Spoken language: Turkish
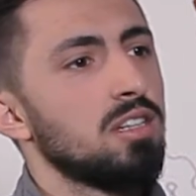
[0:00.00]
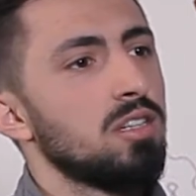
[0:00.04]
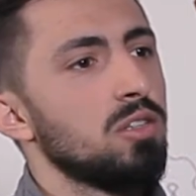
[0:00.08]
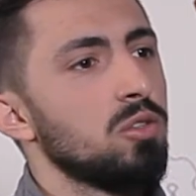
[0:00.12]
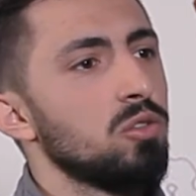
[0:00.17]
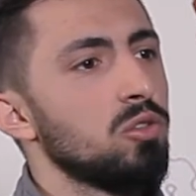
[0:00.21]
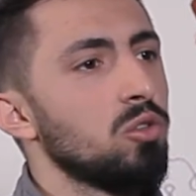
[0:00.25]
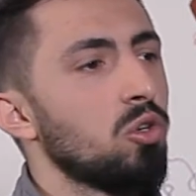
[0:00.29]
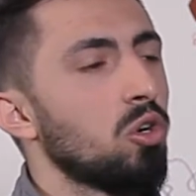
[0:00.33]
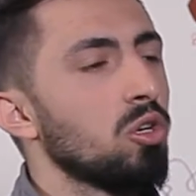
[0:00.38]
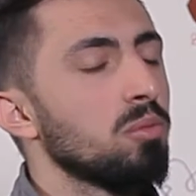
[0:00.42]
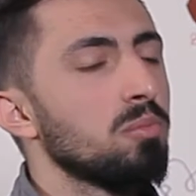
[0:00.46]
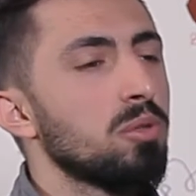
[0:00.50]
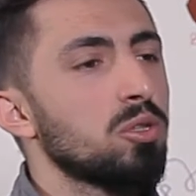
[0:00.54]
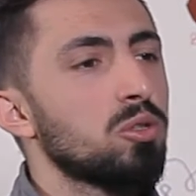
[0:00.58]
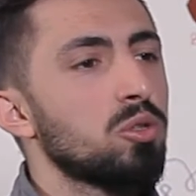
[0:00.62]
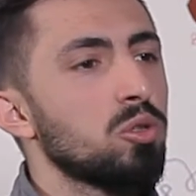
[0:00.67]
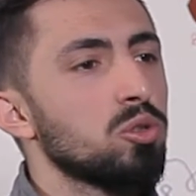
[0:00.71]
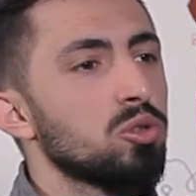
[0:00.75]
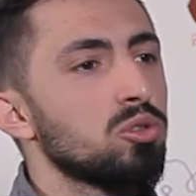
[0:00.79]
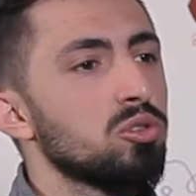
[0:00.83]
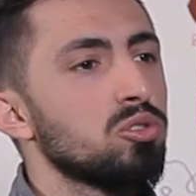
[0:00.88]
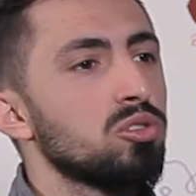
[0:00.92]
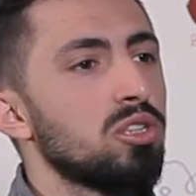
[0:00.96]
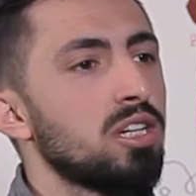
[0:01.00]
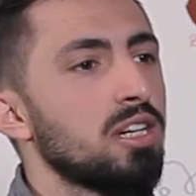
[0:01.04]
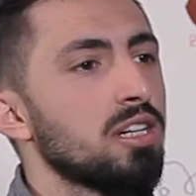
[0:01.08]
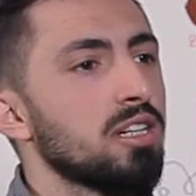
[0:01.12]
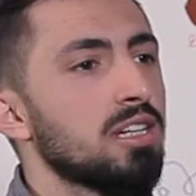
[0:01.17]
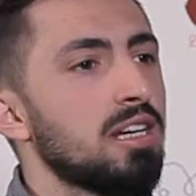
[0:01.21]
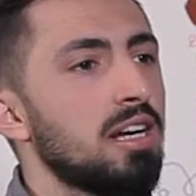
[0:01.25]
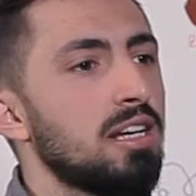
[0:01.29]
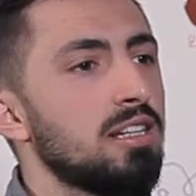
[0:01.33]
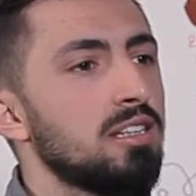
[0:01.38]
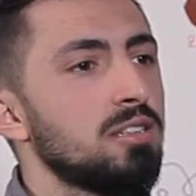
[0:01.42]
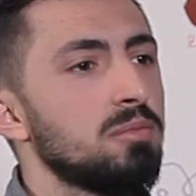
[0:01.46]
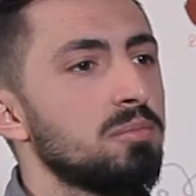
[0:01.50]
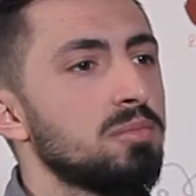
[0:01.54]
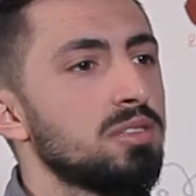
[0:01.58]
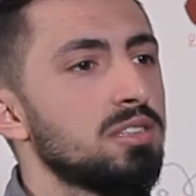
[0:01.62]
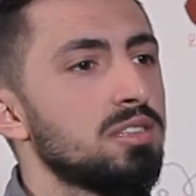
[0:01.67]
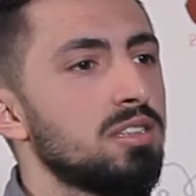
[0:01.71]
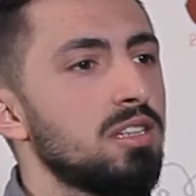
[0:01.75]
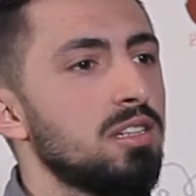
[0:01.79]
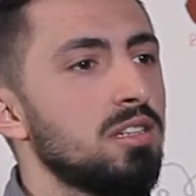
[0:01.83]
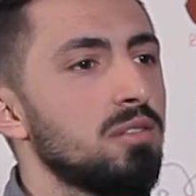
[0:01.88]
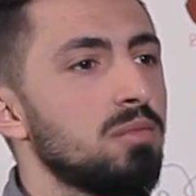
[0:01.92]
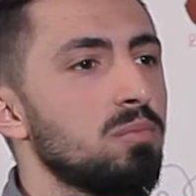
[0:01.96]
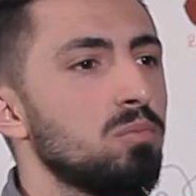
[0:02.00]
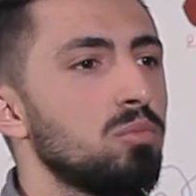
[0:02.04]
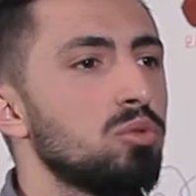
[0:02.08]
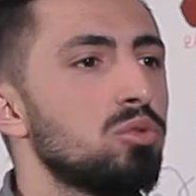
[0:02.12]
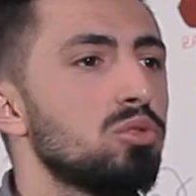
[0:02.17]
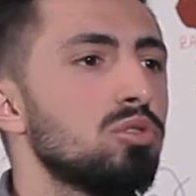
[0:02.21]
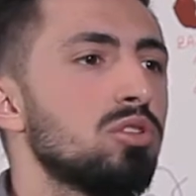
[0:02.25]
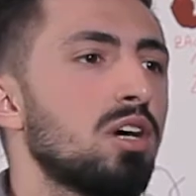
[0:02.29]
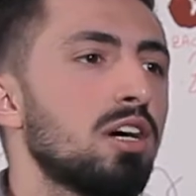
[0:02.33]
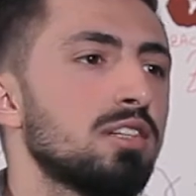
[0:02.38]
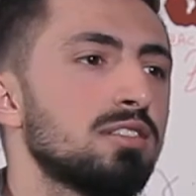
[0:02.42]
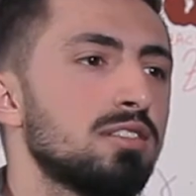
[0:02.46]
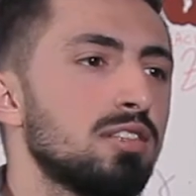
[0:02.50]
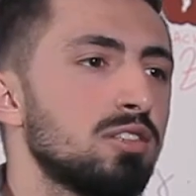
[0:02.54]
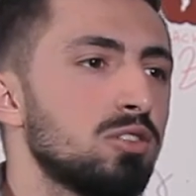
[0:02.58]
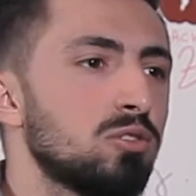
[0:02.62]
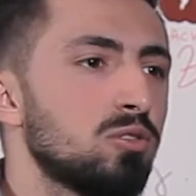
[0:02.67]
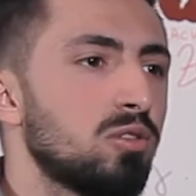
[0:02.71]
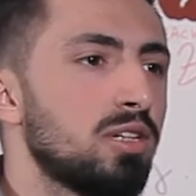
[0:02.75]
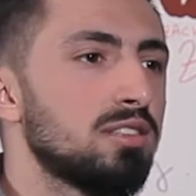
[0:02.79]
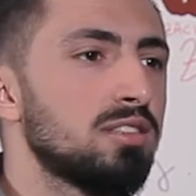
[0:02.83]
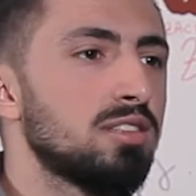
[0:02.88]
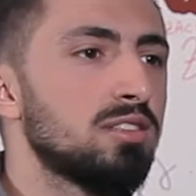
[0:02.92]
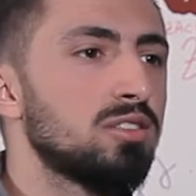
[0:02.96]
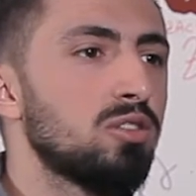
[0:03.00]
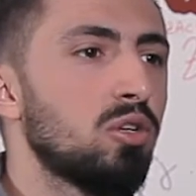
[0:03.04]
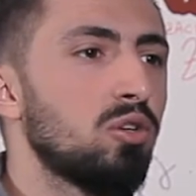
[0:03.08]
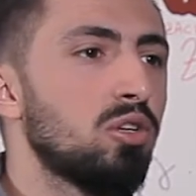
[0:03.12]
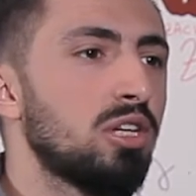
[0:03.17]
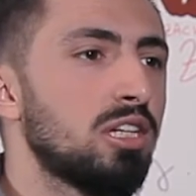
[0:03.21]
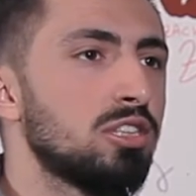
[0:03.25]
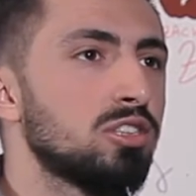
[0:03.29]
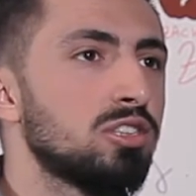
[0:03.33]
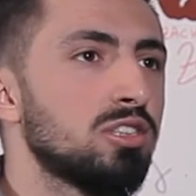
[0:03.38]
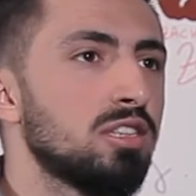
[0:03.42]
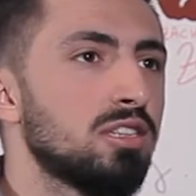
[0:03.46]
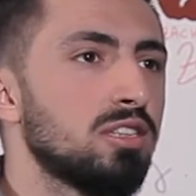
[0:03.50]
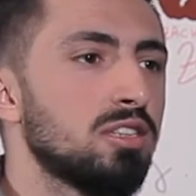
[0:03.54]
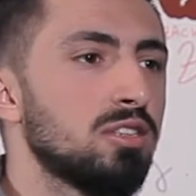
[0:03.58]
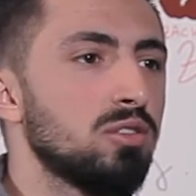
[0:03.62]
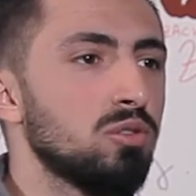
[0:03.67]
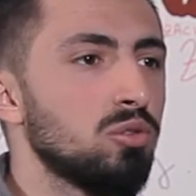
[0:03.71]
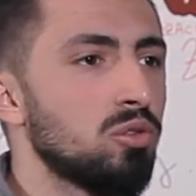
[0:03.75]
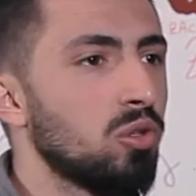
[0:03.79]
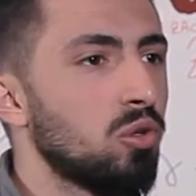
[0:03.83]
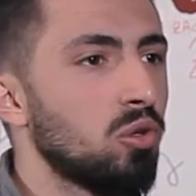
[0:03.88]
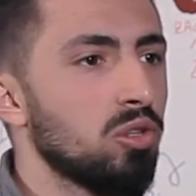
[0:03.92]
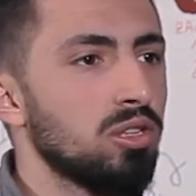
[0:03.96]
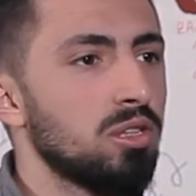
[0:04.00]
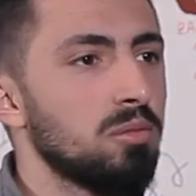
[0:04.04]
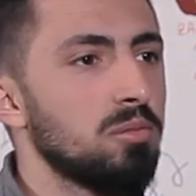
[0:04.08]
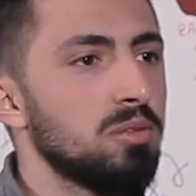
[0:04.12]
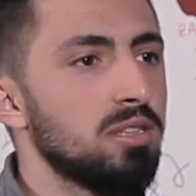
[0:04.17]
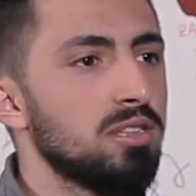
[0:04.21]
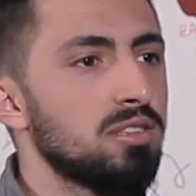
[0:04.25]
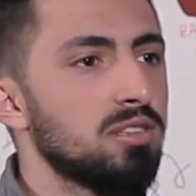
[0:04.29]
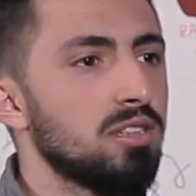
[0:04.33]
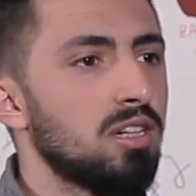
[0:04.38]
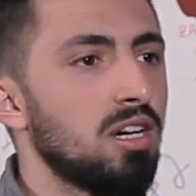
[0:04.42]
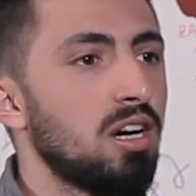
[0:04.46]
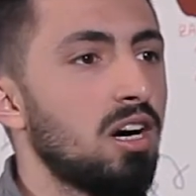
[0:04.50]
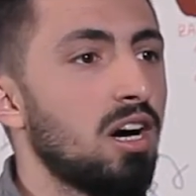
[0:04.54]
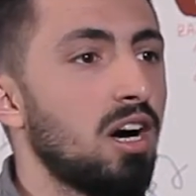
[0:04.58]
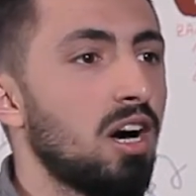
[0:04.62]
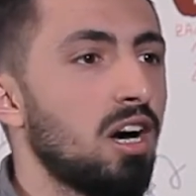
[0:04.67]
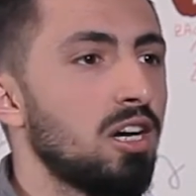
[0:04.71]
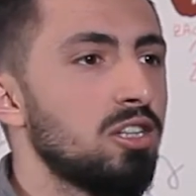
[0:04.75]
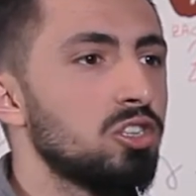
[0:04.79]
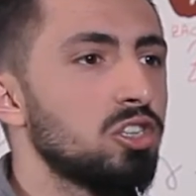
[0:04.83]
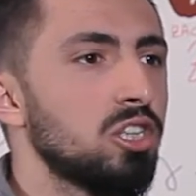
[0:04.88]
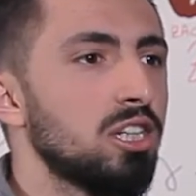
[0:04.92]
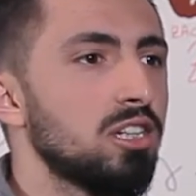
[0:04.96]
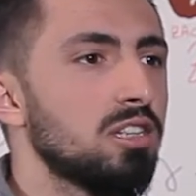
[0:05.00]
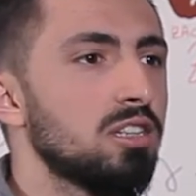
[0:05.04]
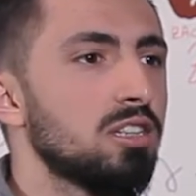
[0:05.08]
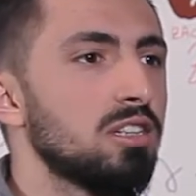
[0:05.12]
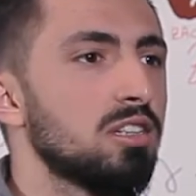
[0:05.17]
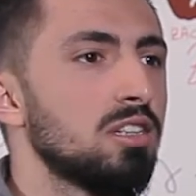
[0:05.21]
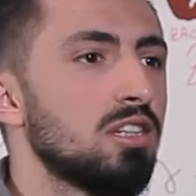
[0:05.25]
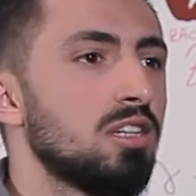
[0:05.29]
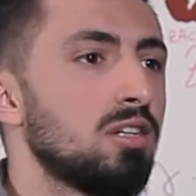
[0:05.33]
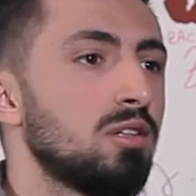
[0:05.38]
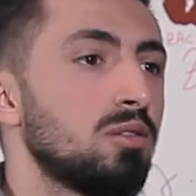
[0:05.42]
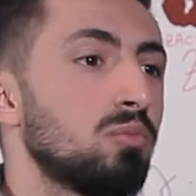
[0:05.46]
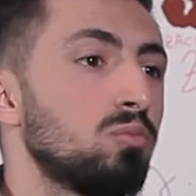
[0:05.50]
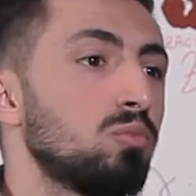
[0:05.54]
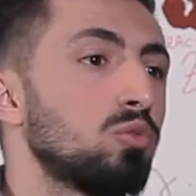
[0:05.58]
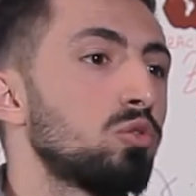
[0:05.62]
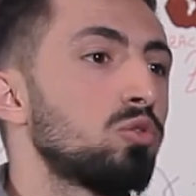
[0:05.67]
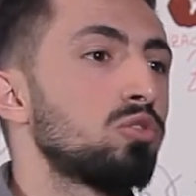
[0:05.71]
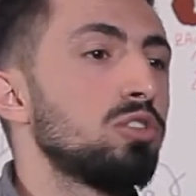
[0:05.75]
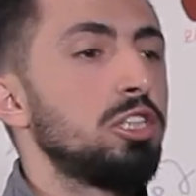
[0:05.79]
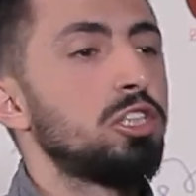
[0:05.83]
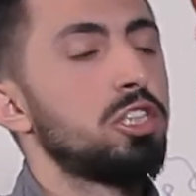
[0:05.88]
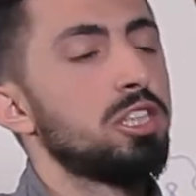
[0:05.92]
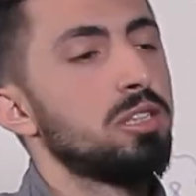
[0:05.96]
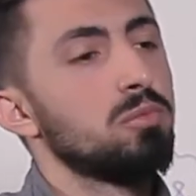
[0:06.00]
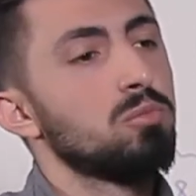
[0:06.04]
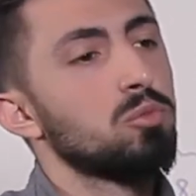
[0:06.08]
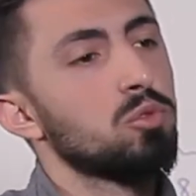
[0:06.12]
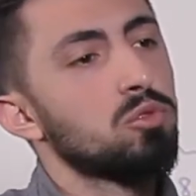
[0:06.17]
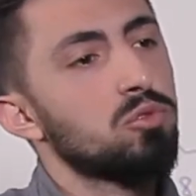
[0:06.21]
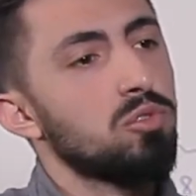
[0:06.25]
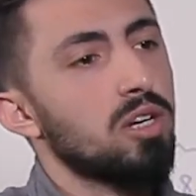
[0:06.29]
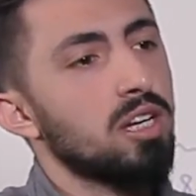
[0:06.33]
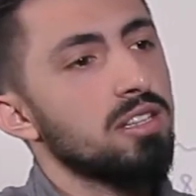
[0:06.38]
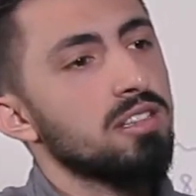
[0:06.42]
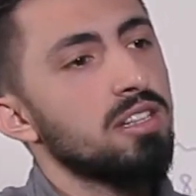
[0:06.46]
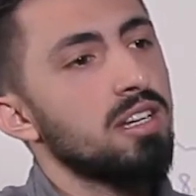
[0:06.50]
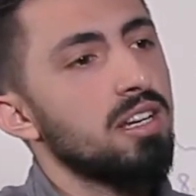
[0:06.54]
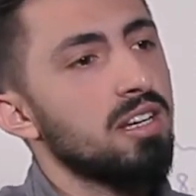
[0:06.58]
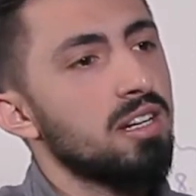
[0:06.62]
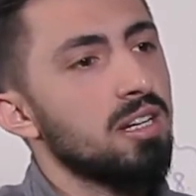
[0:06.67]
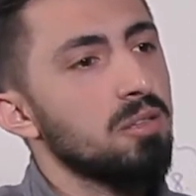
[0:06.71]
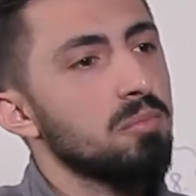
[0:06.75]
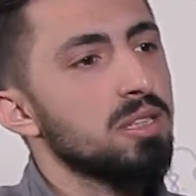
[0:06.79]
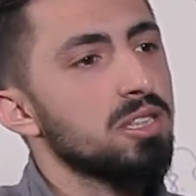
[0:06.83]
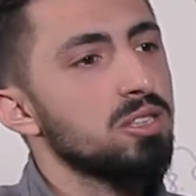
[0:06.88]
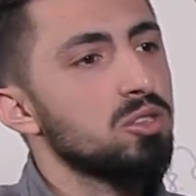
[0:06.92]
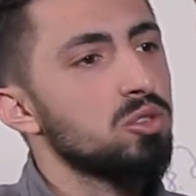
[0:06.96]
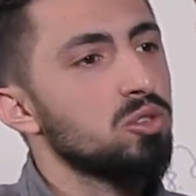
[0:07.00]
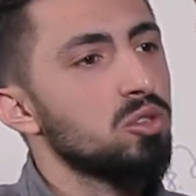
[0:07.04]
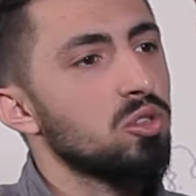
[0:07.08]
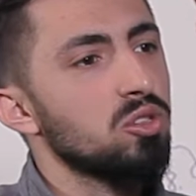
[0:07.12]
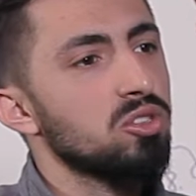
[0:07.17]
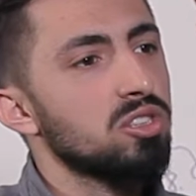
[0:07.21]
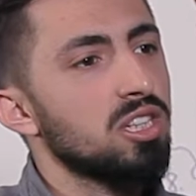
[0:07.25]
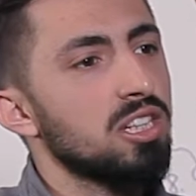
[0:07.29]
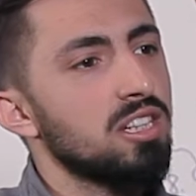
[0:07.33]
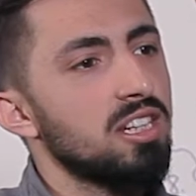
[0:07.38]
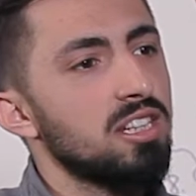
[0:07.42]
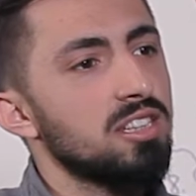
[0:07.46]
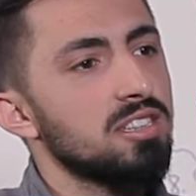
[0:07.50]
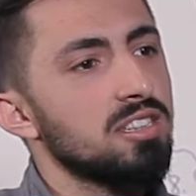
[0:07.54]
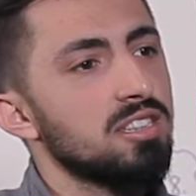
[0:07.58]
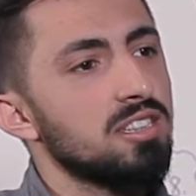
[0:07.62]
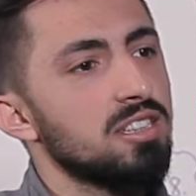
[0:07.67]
Üye olma koşuluna geldiğimizde bütün Akdeniz Üniversitesi öğrencileri üye olabilir. Ancak işin mutfağında yer almak istiyorsalar